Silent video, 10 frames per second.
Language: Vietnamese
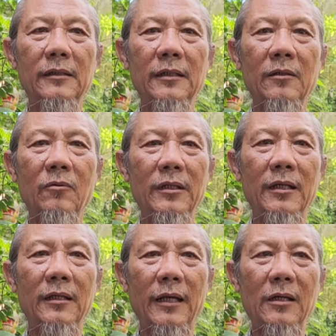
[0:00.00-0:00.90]
thì quý
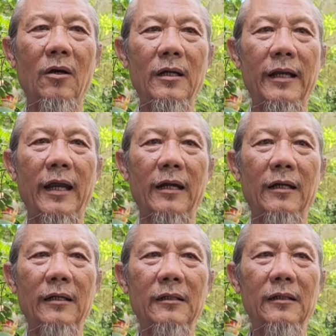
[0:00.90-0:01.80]
vị thấy rõ ràng rồi
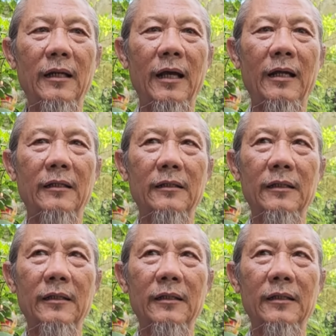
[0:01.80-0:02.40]
đó là